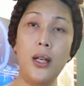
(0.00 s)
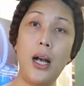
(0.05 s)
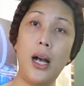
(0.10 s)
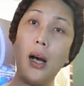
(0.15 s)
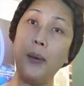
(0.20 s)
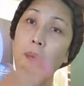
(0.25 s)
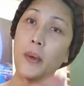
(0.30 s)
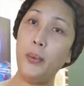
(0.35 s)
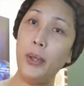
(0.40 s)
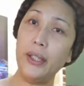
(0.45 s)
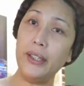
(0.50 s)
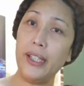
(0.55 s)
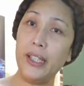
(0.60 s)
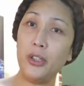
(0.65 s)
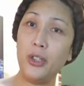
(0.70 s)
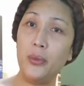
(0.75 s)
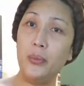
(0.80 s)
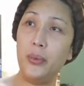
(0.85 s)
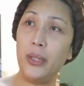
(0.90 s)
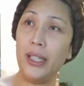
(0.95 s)
happy birthday
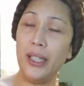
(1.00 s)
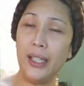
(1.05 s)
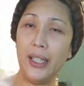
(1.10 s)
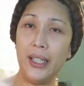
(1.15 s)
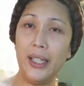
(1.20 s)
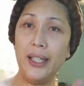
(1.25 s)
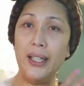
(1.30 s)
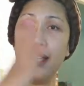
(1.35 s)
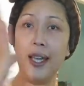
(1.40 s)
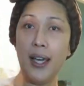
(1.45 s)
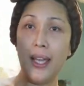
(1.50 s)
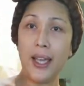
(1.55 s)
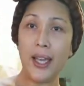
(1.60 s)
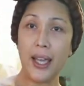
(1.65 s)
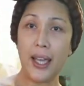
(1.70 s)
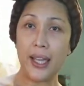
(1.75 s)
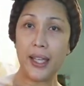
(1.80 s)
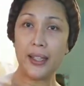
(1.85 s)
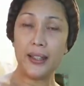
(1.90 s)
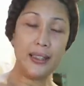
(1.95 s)
to me.
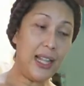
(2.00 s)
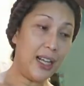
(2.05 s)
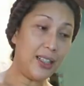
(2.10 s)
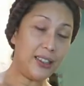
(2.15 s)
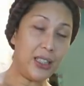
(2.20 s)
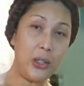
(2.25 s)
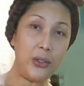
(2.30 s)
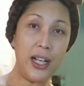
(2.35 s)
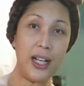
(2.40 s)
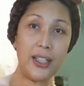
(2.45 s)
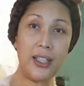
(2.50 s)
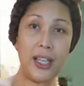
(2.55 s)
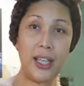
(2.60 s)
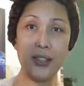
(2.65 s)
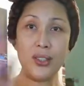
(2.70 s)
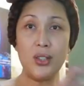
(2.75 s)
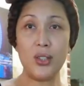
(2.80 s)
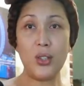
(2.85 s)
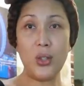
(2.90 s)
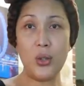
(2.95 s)
And lockdown
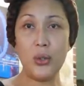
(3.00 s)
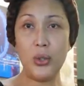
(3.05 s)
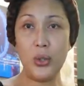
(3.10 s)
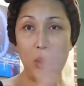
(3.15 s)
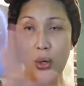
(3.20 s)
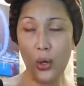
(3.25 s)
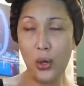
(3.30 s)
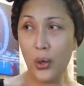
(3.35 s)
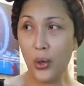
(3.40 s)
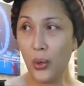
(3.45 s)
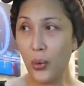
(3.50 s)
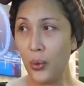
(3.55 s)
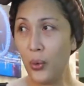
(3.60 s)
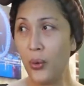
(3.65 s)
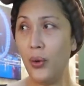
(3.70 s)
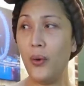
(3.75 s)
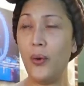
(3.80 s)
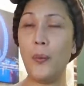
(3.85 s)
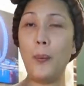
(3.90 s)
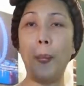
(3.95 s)
again. So, no
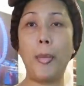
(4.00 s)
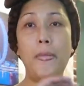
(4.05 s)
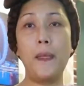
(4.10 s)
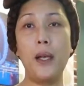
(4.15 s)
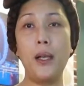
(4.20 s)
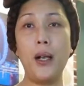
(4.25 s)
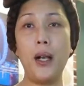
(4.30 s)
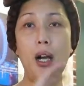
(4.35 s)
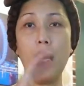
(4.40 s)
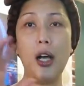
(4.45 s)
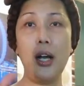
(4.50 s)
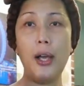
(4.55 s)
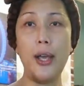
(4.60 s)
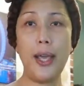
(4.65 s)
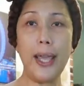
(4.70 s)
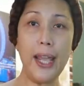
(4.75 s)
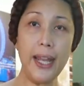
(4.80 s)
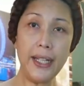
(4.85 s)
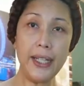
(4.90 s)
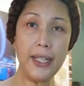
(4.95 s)
uh,
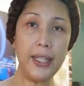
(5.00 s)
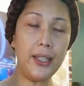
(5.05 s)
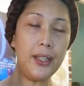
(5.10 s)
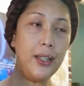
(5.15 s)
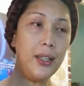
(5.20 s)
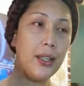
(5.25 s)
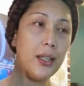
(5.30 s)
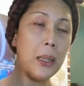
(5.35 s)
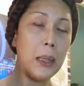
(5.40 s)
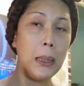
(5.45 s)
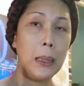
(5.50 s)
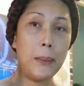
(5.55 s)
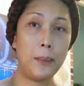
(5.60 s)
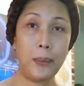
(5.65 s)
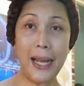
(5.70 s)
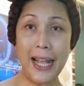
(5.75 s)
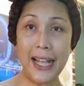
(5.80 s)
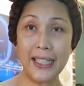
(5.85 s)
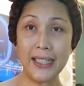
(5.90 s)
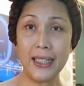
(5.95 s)
any
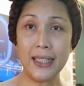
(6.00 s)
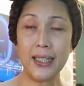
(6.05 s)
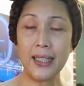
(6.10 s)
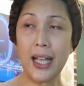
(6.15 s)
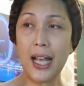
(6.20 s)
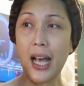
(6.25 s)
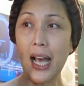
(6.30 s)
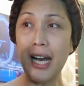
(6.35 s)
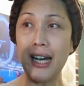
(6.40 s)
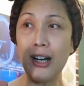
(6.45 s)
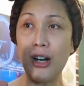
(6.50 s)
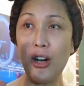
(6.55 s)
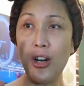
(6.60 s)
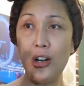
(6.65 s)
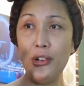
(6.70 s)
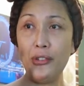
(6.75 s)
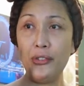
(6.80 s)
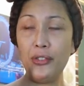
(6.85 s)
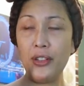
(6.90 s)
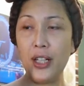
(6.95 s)
plans
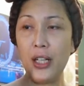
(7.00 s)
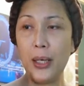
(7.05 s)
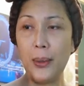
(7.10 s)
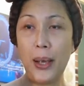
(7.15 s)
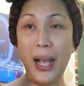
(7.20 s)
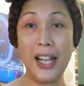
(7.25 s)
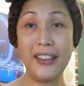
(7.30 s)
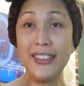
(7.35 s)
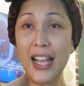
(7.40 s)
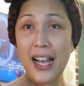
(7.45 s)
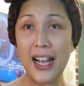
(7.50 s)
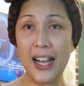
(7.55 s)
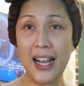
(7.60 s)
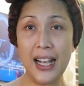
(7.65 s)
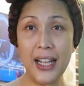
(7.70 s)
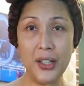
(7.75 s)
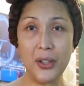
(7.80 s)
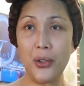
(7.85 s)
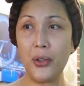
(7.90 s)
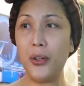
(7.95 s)
of uh,
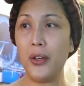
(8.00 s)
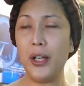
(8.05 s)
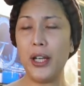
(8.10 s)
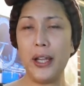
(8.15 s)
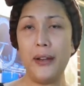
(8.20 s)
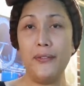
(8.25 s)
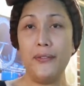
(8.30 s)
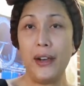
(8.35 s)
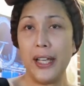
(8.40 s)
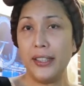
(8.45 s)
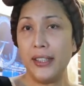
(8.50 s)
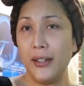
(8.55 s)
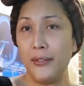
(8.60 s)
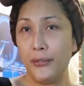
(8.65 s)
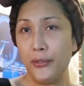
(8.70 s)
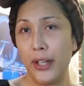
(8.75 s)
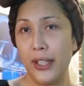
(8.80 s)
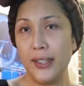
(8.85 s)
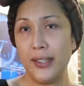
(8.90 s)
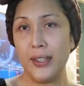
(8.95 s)
handaan or inviting
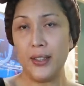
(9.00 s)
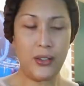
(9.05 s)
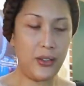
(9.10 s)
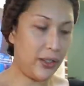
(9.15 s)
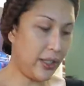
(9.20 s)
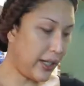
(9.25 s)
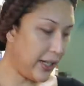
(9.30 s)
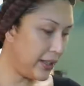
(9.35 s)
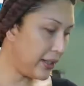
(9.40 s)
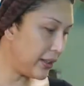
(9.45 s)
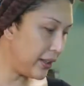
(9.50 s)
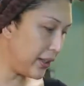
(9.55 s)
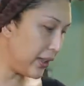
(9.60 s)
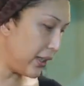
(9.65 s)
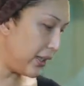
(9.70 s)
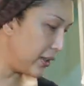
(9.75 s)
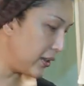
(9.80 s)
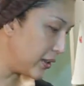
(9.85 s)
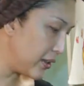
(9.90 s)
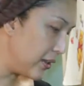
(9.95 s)
friends or anything
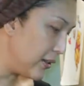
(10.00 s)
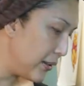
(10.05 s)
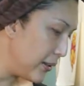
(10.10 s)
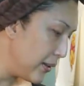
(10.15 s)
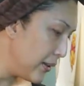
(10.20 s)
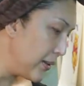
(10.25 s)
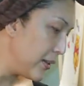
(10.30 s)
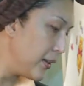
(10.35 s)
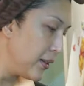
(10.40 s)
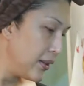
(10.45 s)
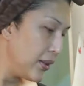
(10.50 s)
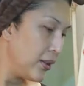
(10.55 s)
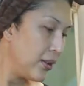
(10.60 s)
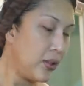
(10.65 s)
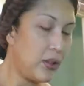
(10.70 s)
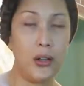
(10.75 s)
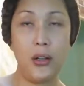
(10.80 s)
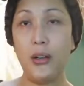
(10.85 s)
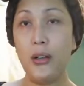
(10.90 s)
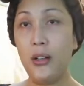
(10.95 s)
else.
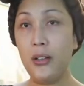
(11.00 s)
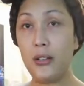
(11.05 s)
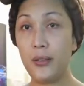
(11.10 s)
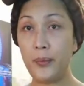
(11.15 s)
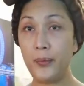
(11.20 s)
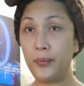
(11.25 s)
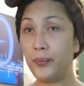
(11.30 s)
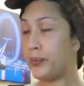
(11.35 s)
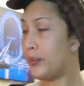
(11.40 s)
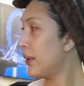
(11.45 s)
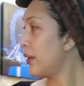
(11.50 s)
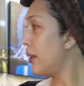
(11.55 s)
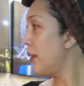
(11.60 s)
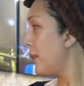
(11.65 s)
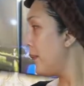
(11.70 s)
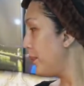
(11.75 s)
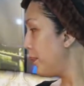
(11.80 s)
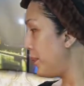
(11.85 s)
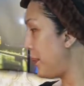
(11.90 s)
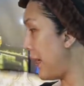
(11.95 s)
So,
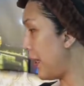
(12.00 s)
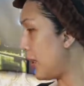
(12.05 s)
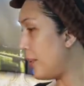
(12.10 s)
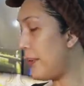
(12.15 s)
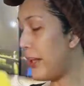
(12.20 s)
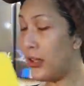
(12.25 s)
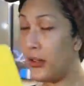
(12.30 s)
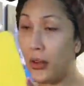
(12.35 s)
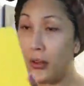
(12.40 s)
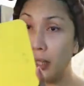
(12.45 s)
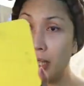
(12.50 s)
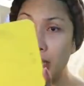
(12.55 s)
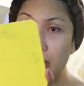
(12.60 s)
pero meron akong